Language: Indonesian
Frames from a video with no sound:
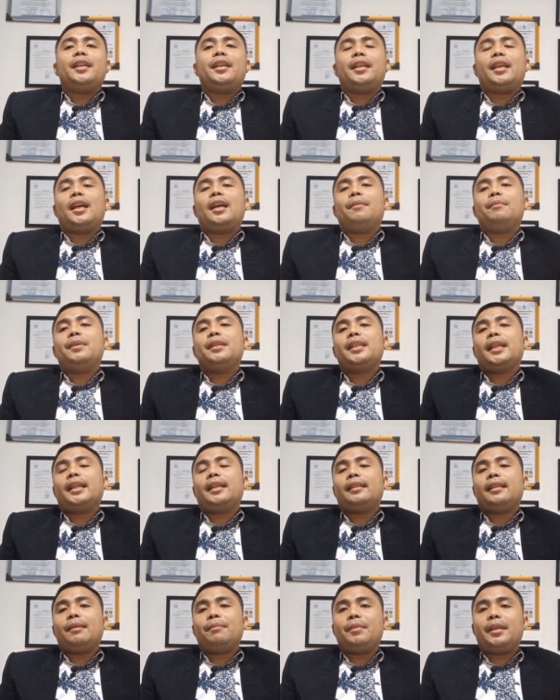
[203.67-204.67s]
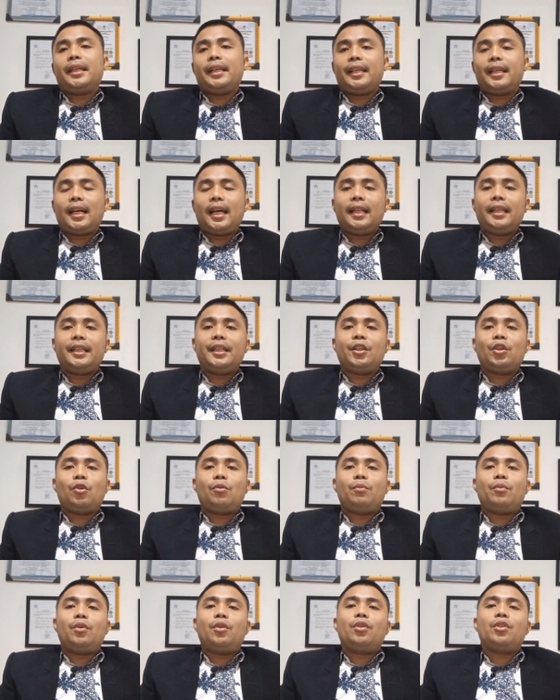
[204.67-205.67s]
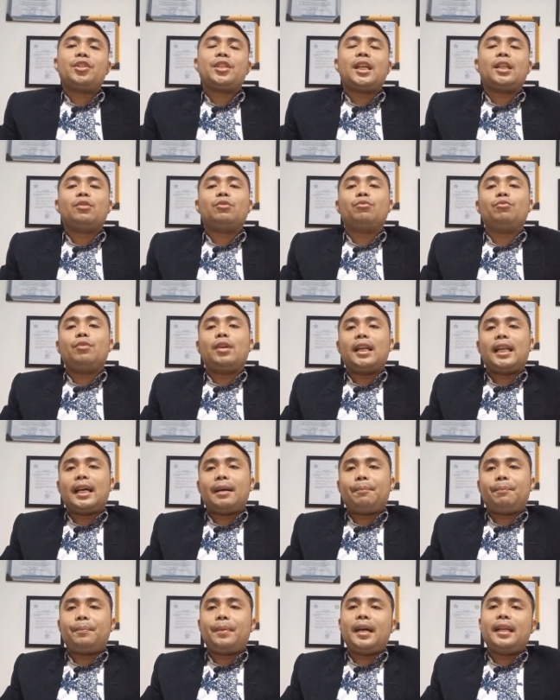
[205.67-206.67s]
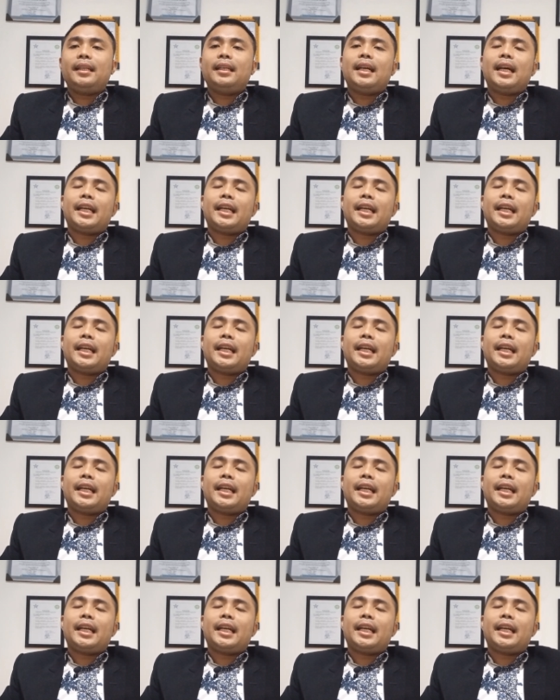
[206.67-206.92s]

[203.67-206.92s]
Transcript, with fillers: ya bisa kita melihat di nomor 128